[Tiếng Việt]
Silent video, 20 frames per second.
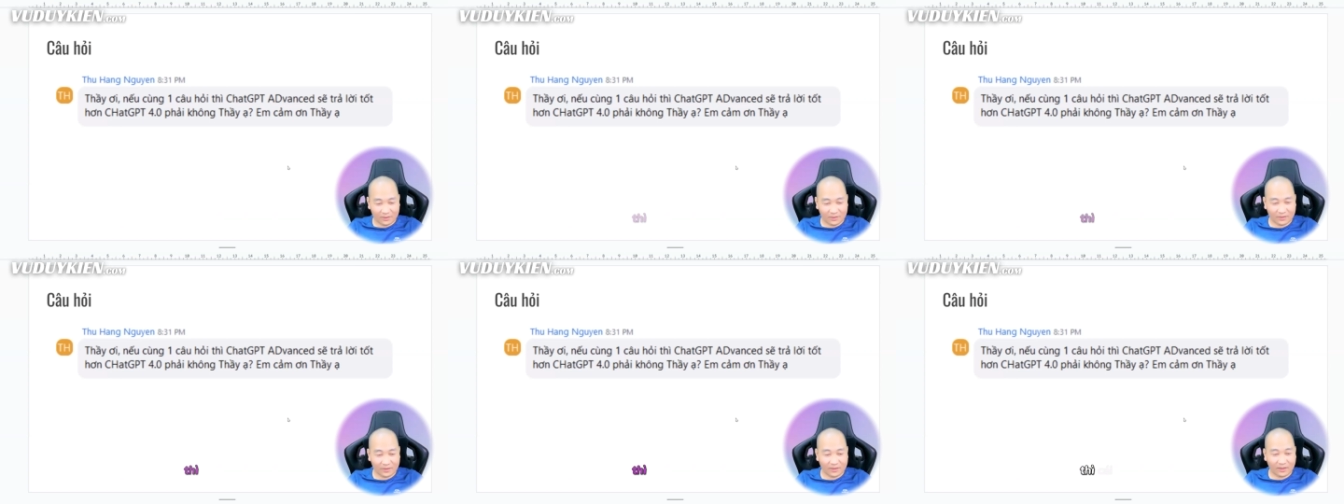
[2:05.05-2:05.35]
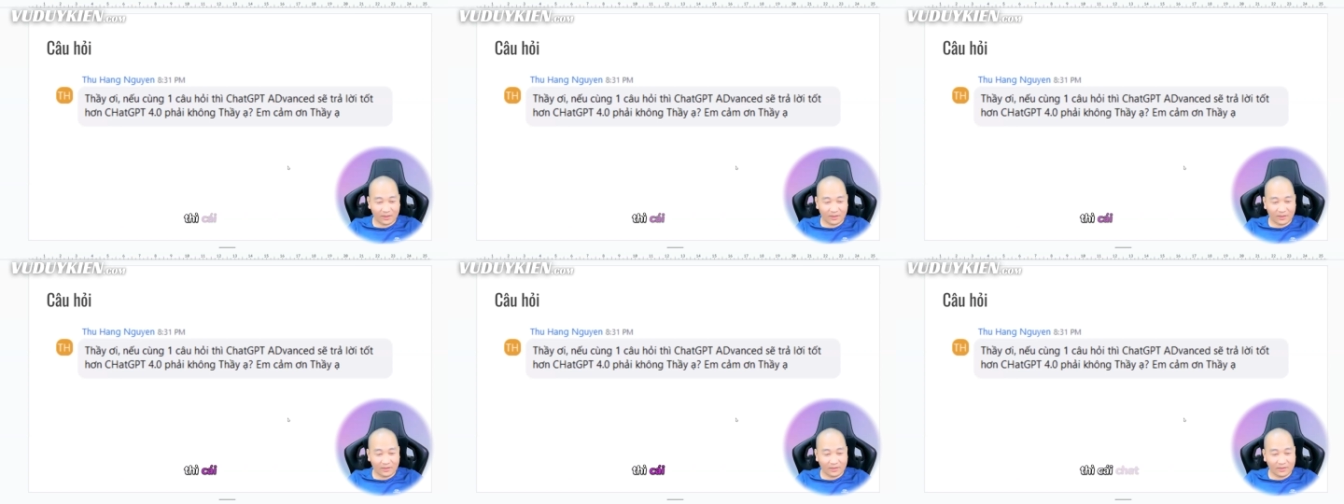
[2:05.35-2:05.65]
Thì
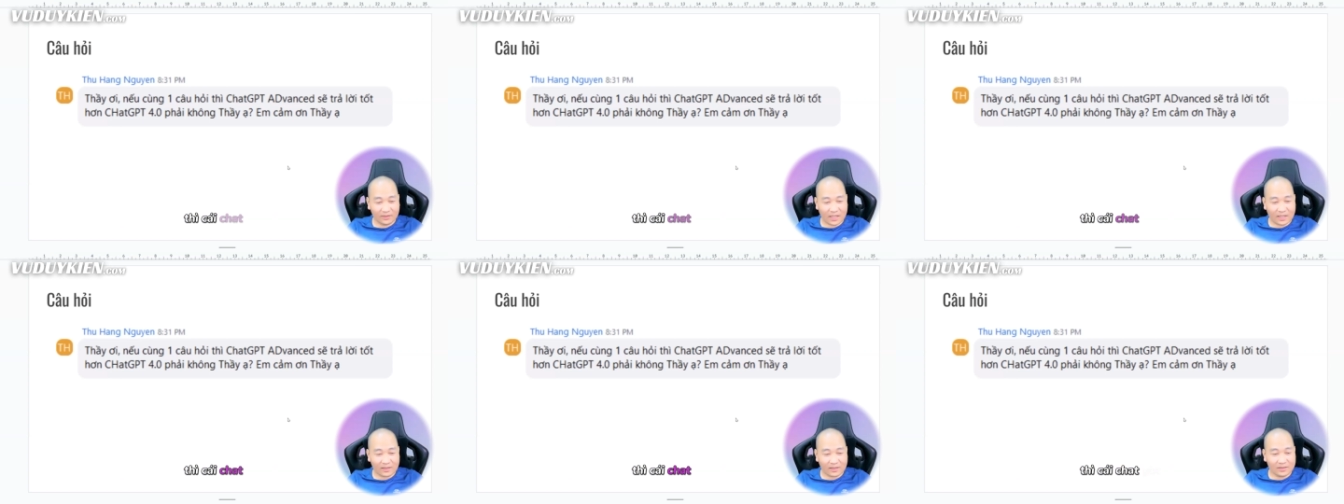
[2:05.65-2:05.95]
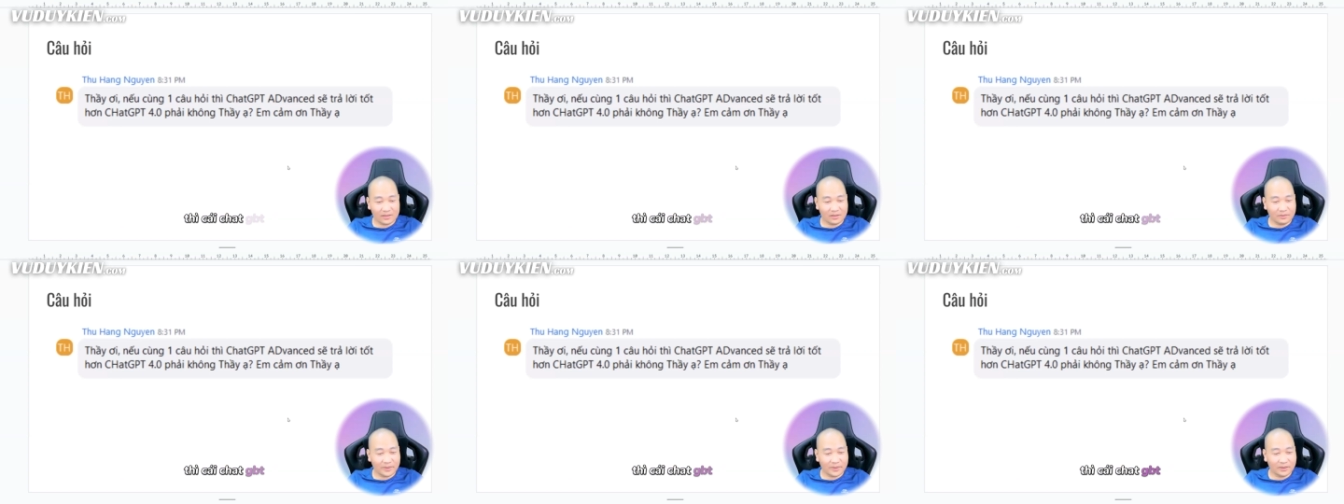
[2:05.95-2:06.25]
cái
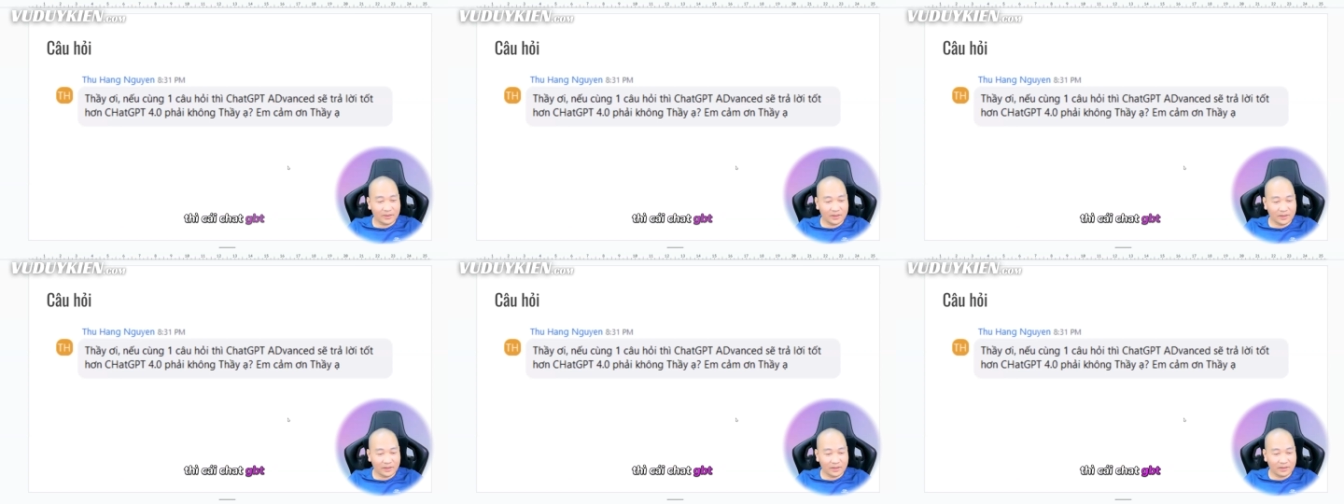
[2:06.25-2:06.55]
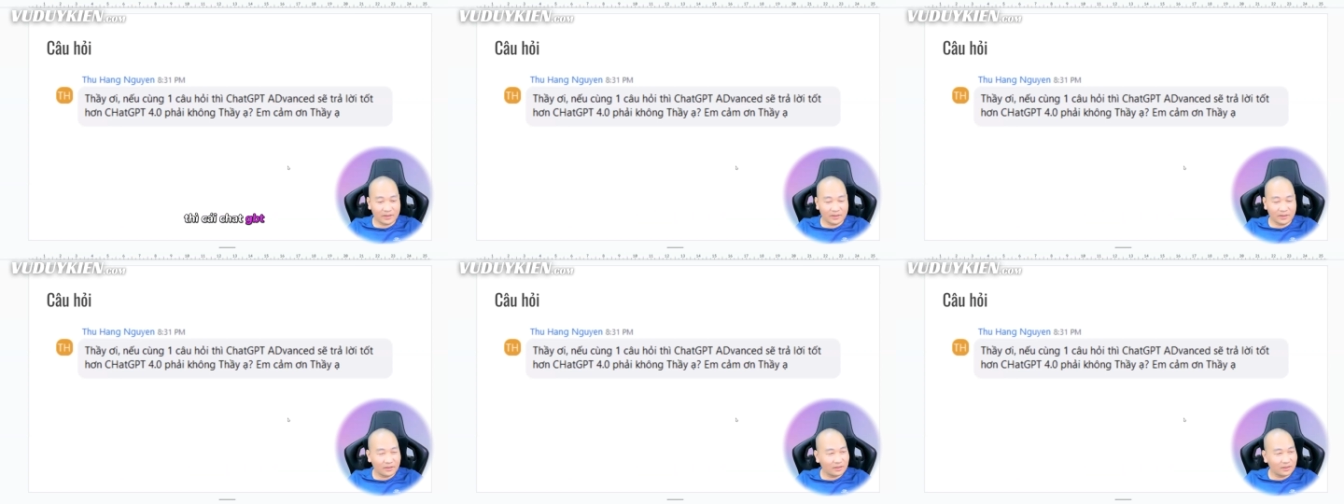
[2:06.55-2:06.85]
ChatGPT
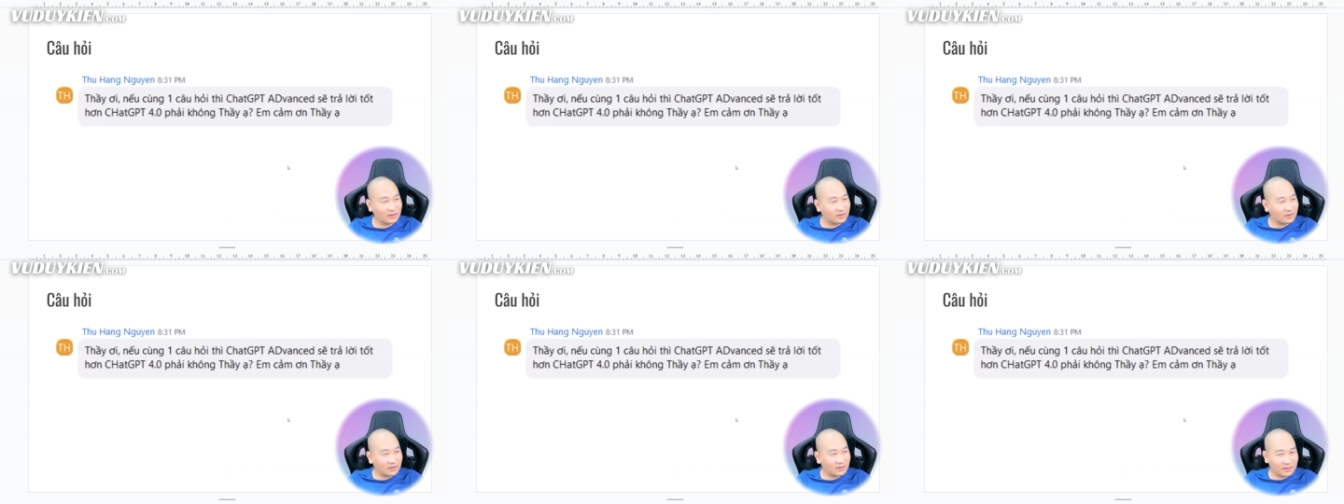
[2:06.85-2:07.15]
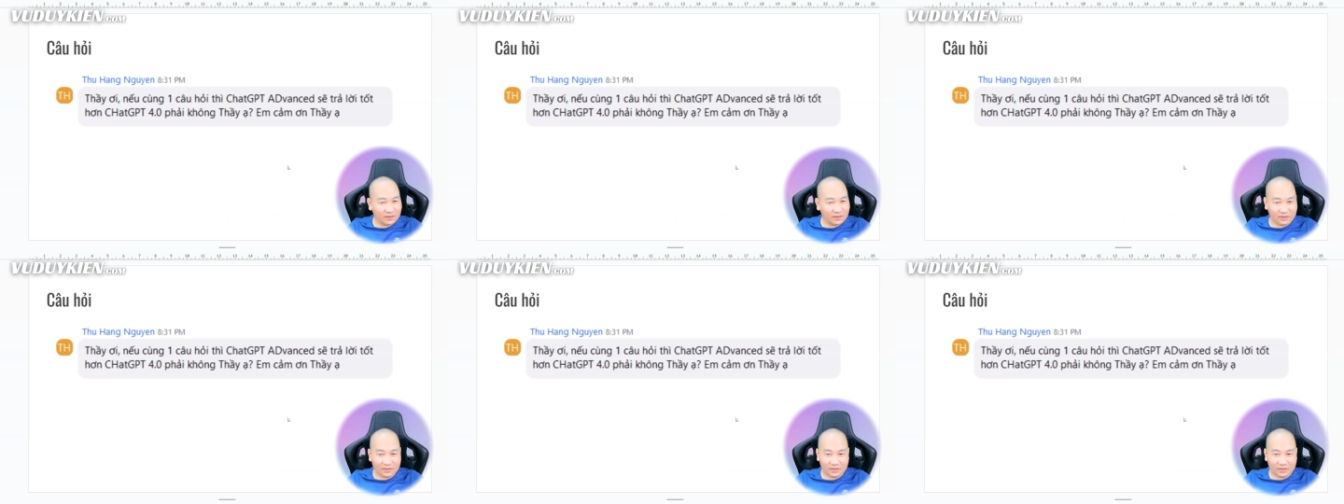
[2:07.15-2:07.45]

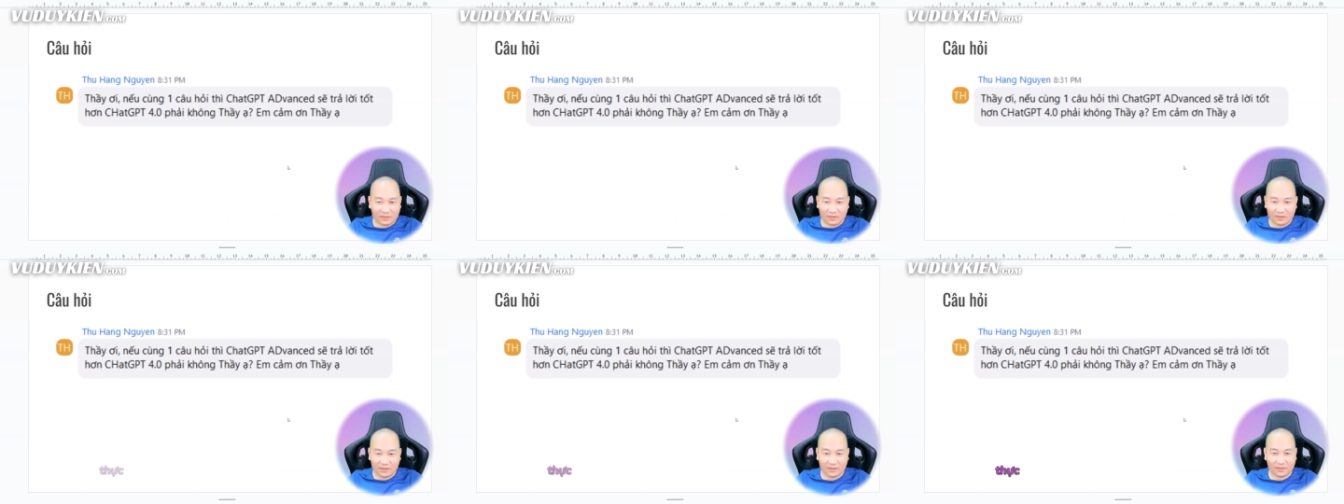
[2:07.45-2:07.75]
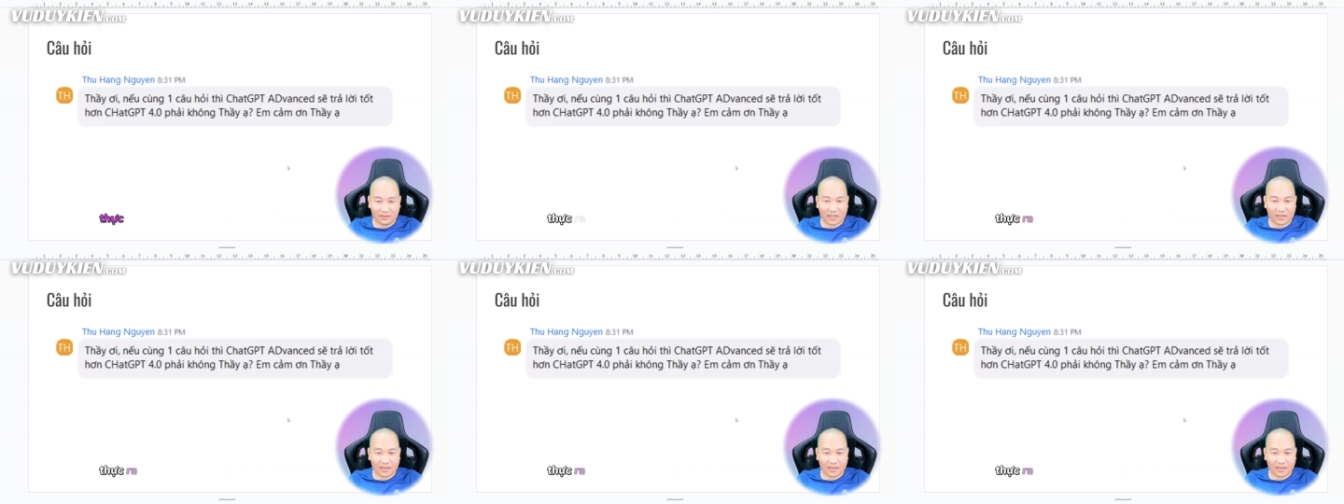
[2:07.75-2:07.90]
thực